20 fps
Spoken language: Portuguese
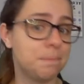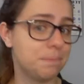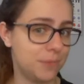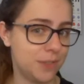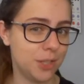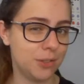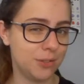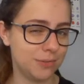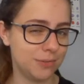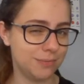
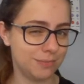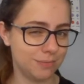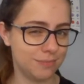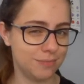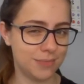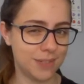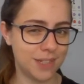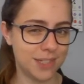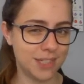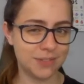Então,
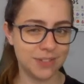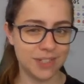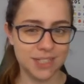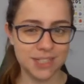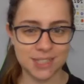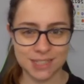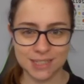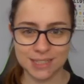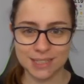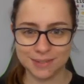dessa
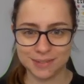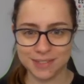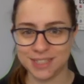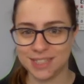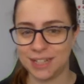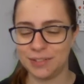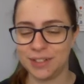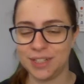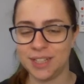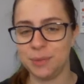vez,
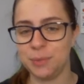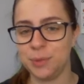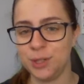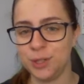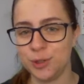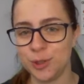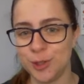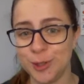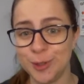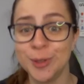estava aqui
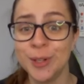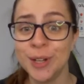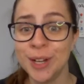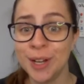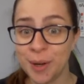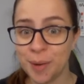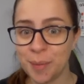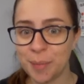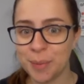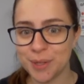bonitinho,
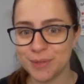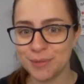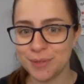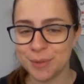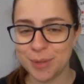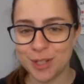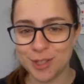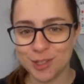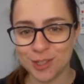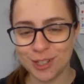
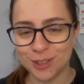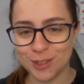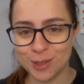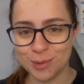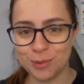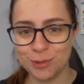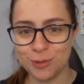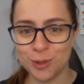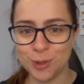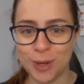possivelmente na
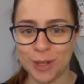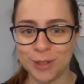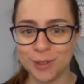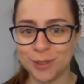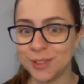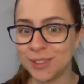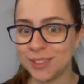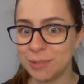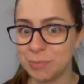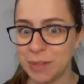
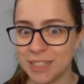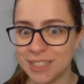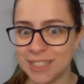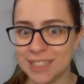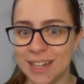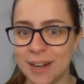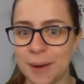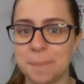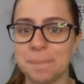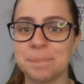2024 também
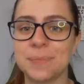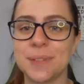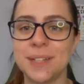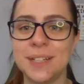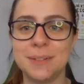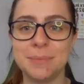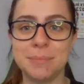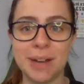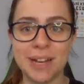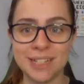estará.
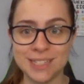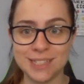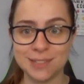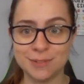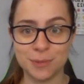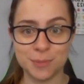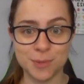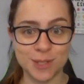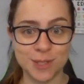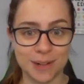Mas,
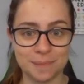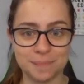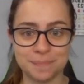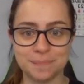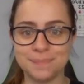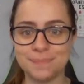vamos lá.